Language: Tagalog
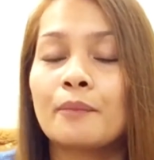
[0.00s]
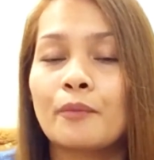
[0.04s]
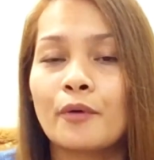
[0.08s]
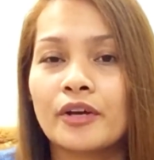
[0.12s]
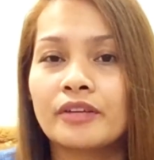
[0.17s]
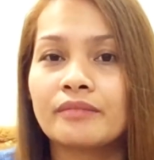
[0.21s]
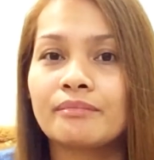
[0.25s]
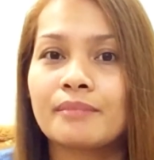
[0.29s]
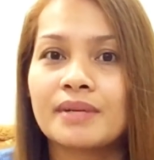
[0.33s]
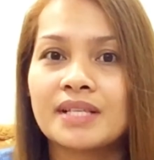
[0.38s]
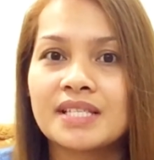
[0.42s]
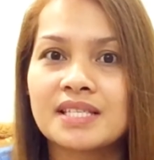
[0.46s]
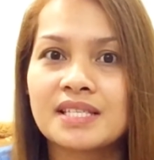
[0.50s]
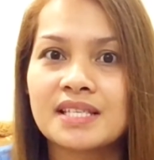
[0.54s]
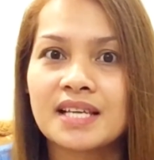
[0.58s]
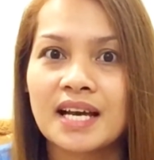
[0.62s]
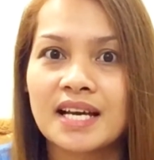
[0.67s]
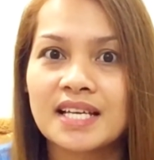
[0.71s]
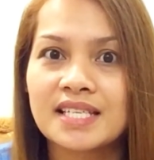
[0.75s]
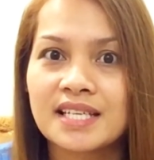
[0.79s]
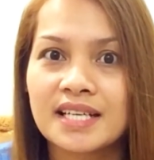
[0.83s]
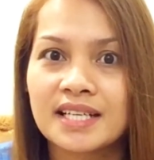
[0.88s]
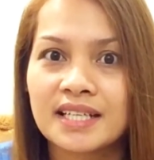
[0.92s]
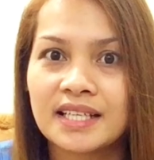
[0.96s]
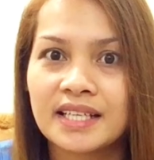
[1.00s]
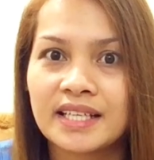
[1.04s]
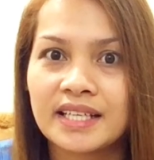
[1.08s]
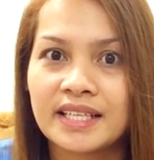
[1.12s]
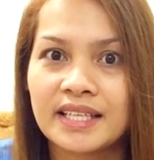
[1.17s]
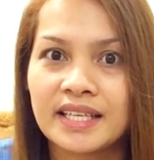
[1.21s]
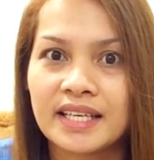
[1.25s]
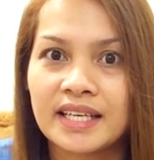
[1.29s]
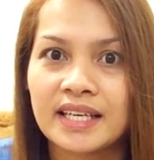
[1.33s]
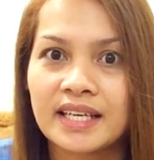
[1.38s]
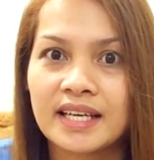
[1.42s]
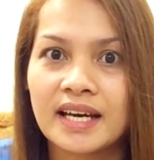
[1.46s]
appointments ka sa
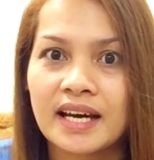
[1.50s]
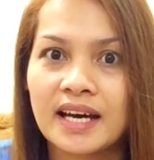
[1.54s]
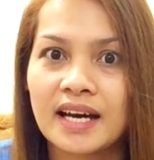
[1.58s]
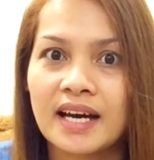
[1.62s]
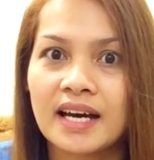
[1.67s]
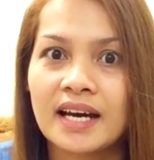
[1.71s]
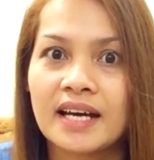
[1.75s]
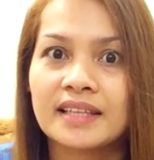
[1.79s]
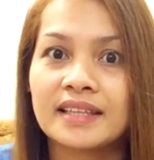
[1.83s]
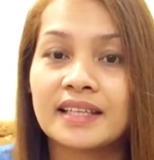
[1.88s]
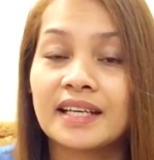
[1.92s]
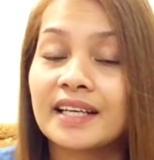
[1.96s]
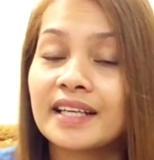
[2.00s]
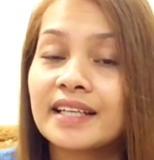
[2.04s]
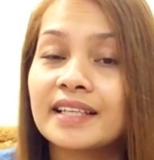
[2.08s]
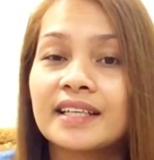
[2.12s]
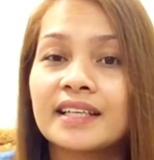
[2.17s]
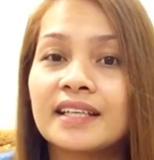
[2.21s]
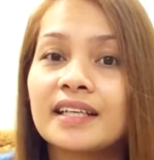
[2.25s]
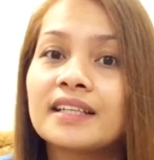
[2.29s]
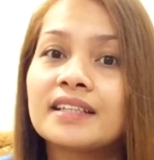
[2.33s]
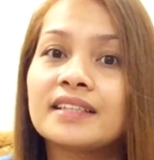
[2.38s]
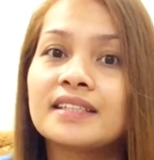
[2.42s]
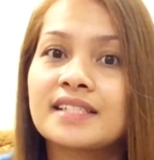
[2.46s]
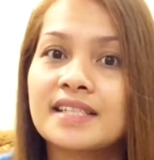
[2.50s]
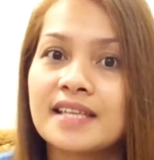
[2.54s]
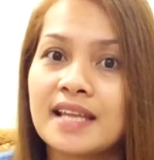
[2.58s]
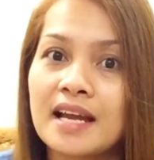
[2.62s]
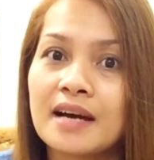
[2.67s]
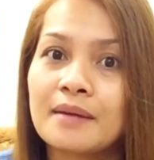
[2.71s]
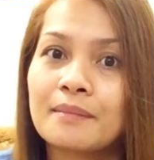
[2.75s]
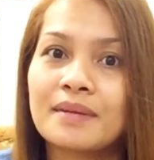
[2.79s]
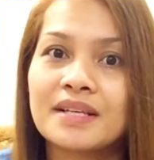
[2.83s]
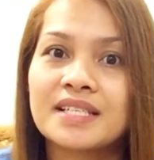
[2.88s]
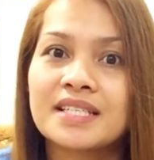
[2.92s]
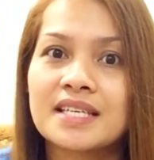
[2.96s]
clinic at agad-agad
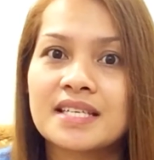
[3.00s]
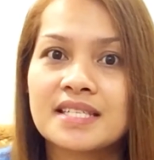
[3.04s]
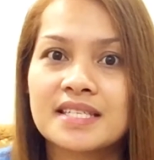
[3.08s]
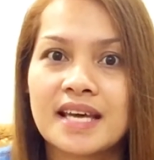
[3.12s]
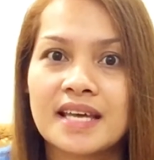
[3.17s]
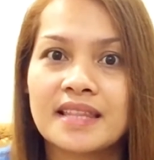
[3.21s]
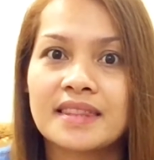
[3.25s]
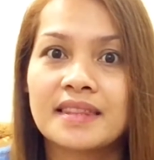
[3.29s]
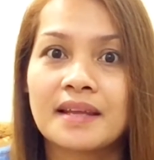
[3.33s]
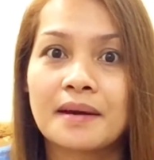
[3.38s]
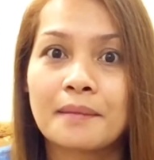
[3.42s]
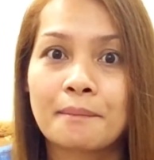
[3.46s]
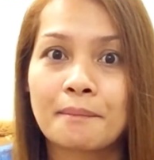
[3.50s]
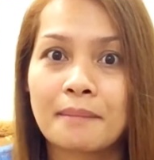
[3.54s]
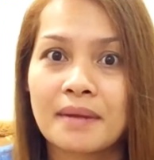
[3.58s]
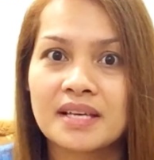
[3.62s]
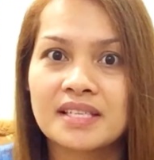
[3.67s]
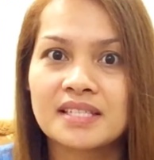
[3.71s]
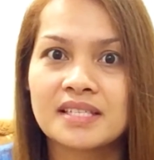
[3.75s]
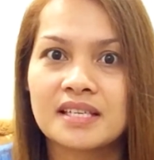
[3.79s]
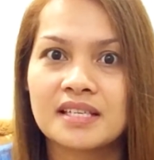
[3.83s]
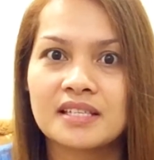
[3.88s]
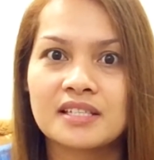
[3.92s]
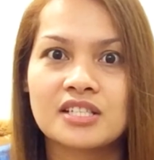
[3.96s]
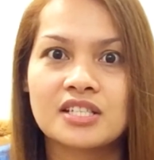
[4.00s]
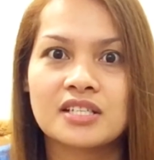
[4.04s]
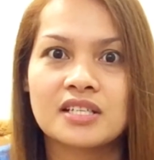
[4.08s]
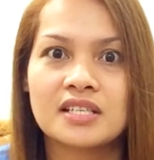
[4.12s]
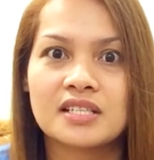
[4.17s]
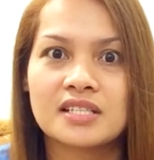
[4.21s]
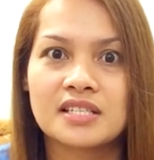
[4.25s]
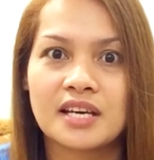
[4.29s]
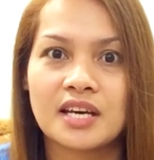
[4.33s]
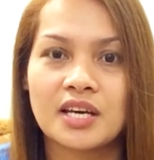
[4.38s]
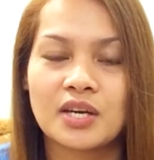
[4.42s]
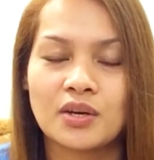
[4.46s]
silang magsisend ng message
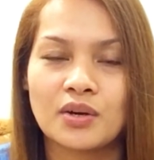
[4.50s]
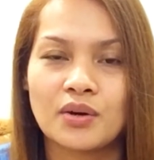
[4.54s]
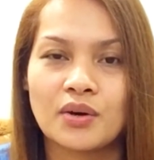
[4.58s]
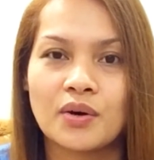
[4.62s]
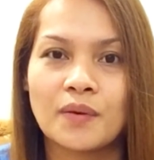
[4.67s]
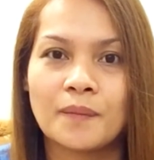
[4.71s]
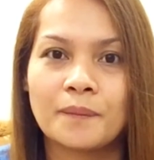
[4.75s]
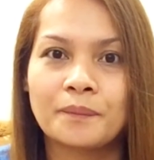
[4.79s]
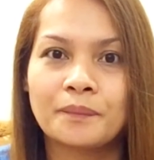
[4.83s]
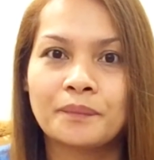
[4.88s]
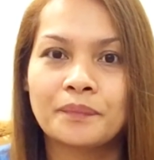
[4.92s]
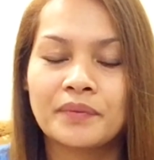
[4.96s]
sa iyo.